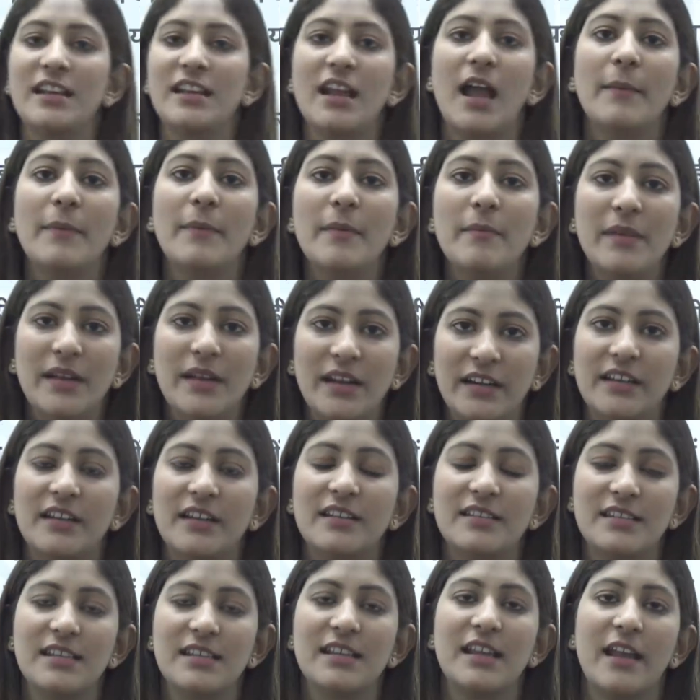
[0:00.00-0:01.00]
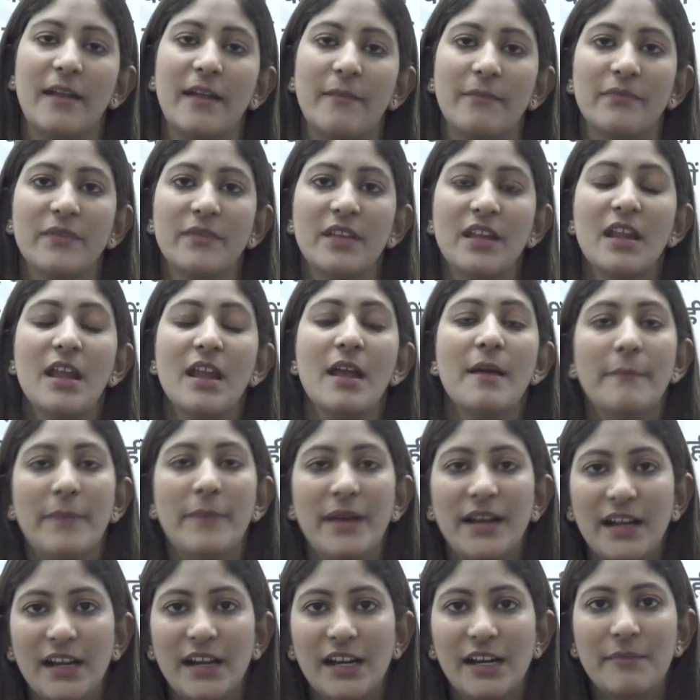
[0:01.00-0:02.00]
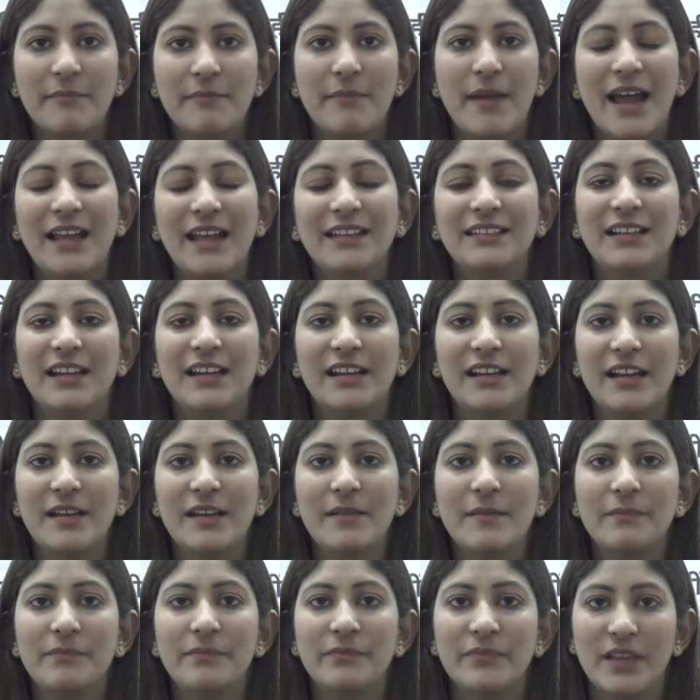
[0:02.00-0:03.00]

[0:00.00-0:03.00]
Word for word: यहाँ पर मिलिटेंसी है पर अगर हम बात करें